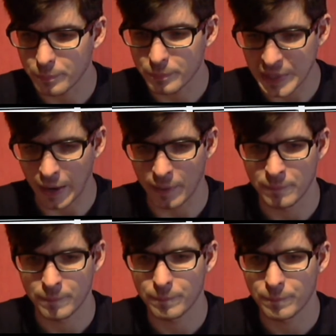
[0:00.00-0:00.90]
ja,
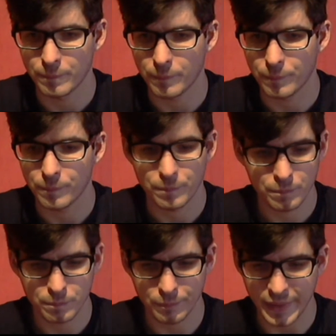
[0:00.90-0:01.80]

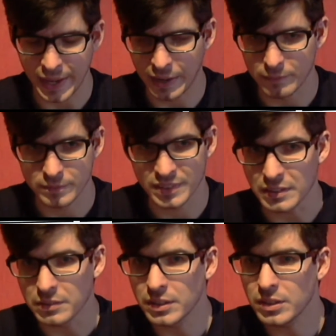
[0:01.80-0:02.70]
er
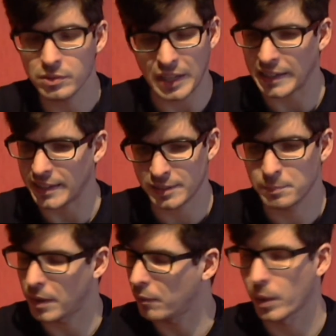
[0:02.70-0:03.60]
sieht die und denkt
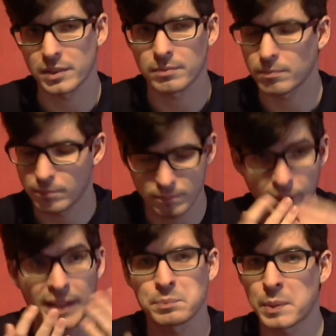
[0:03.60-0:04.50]
erstmal, what,
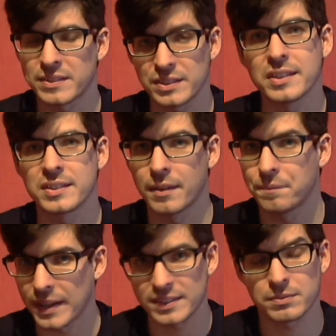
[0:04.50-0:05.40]
was passiert hier?
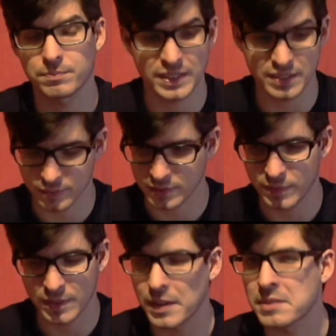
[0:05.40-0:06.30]
Was, was ist,
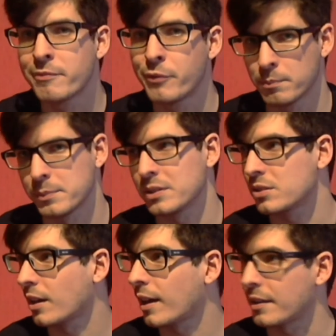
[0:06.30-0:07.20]
in welchem Film bin
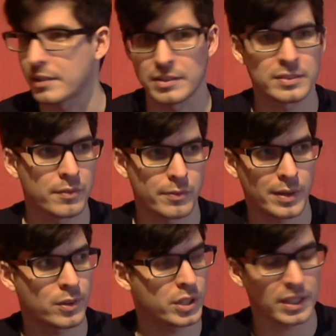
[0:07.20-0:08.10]
ich gerade? Ist hier
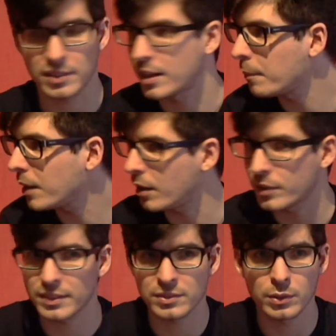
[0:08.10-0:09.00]
versteckt die Kamera
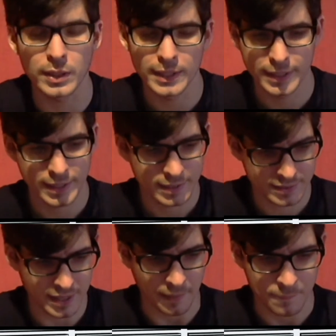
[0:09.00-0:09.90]
oder so?
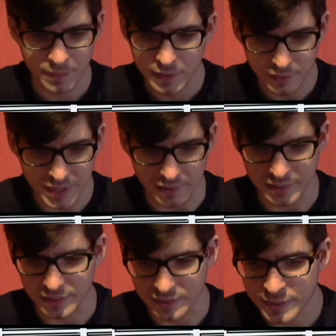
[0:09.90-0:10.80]
Tja, nee,
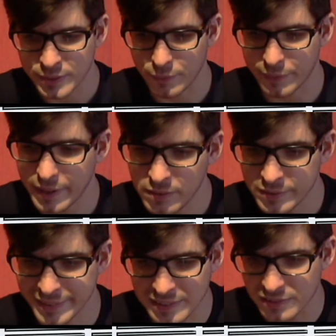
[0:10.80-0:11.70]
das ist nicht der Fall,
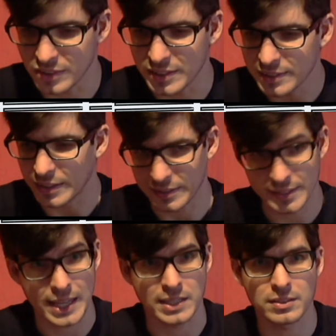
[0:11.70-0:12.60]
denn sie
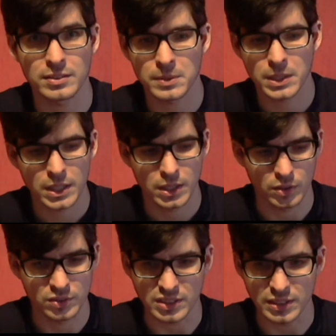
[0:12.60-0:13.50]
ist echt.
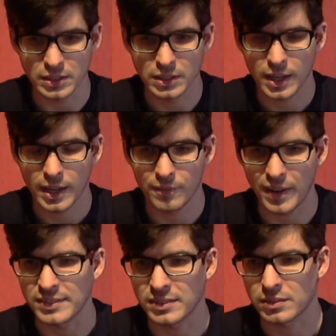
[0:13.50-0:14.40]
Und sie
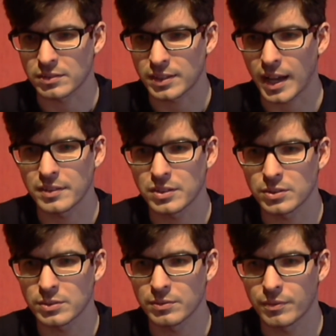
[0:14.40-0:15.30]
weiß gar
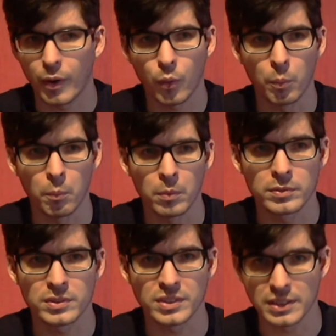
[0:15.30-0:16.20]
nicht, warum
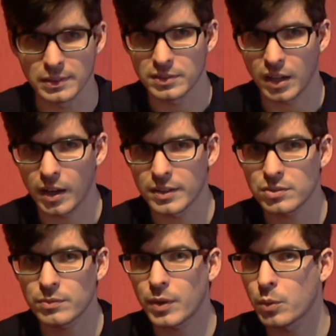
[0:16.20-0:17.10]
sie da
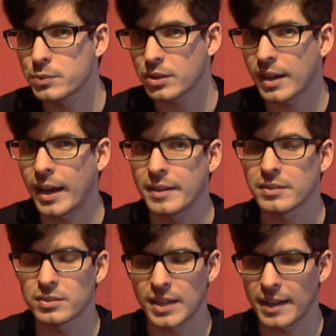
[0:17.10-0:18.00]
ist und warum sie klein
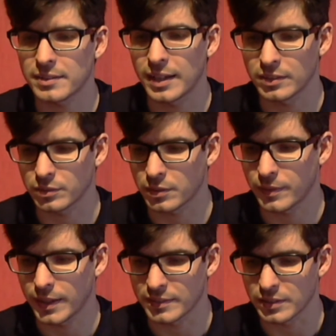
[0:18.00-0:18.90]
ist. Sie hat also
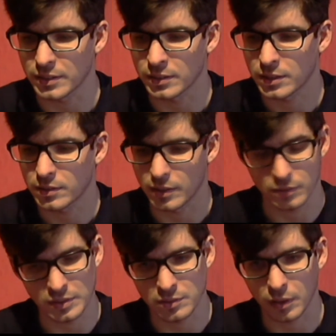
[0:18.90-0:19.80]
quasi also
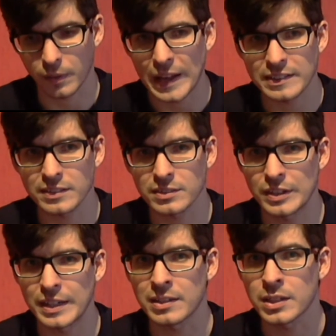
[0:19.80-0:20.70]
nicht nur quasi,
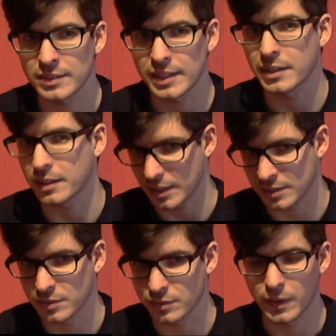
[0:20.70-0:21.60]
sondern sie hat ihr
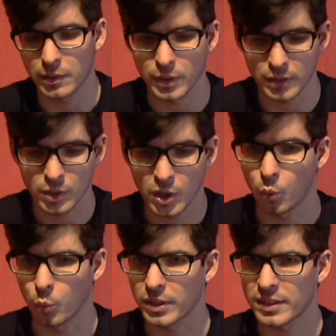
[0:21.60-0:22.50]
Gedächtnis verloren.
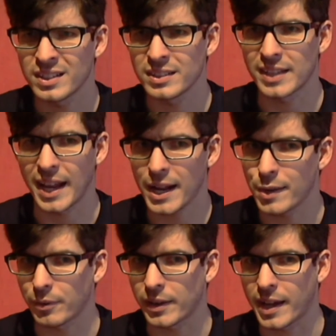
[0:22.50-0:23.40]
Oder sie hat
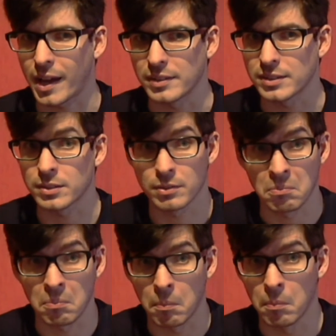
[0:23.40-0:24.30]
einfach keins.
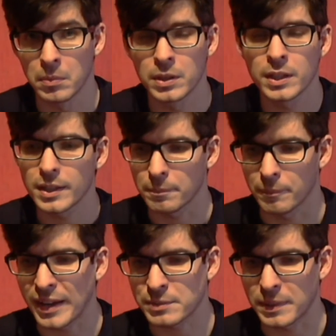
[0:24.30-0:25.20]
Hm.
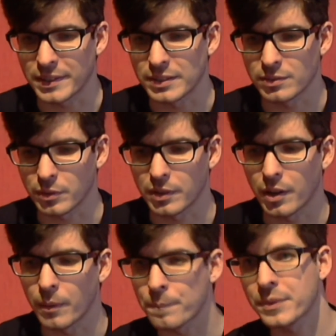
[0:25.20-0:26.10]
Weiß man nicht so
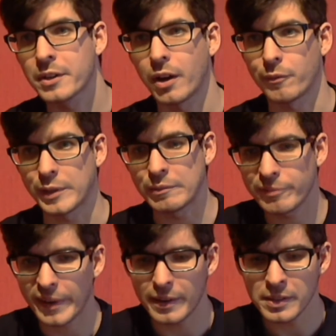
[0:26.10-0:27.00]
genau. Auf jeden
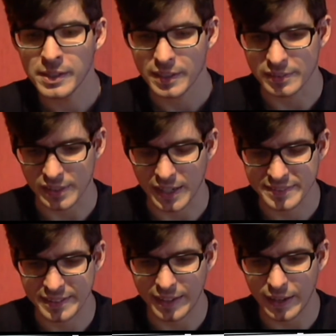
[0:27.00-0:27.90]
Fall ist
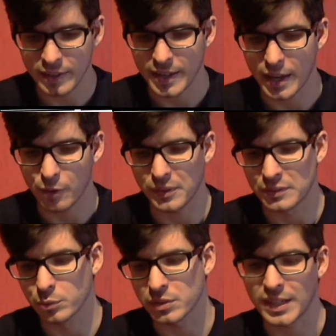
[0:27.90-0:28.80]
eins klar, er
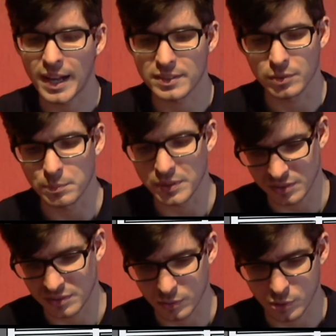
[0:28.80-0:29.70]
versucht sie halt so ein
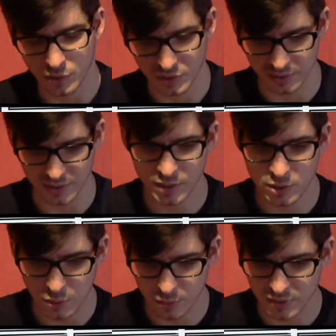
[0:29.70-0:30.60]
bisschen zu schützen. Ne?
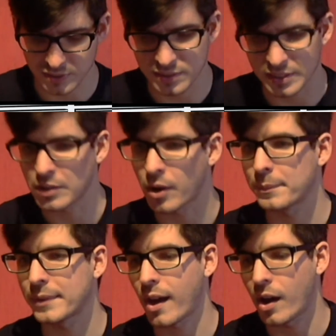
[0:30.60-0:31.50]
Schutzinstinkt
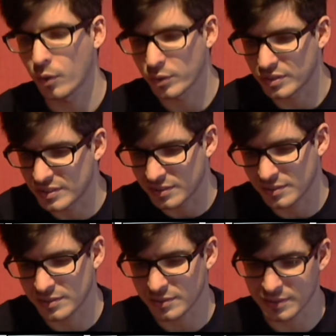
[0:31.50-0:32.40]
kommt da raus, ist,
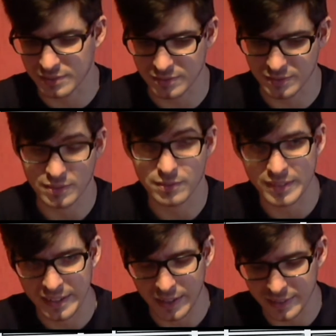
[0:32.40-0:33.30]
ist,
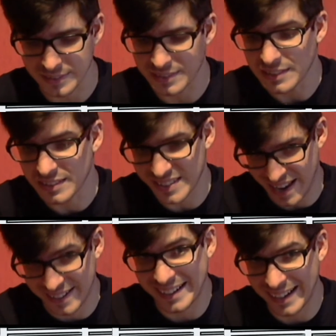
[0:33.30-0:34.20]
ist, sie
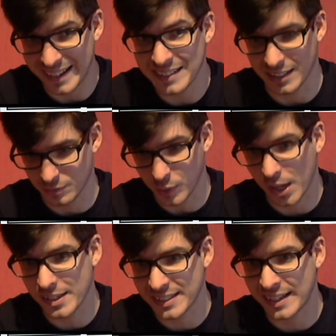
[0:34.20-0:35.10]
sehr klein, also
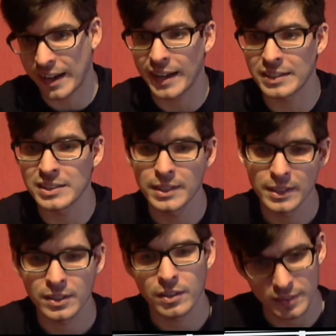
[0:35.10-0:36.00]
wirklich klein.
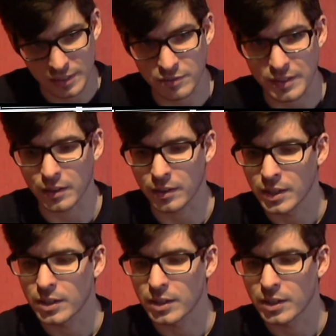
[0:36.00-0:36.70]
Deswegen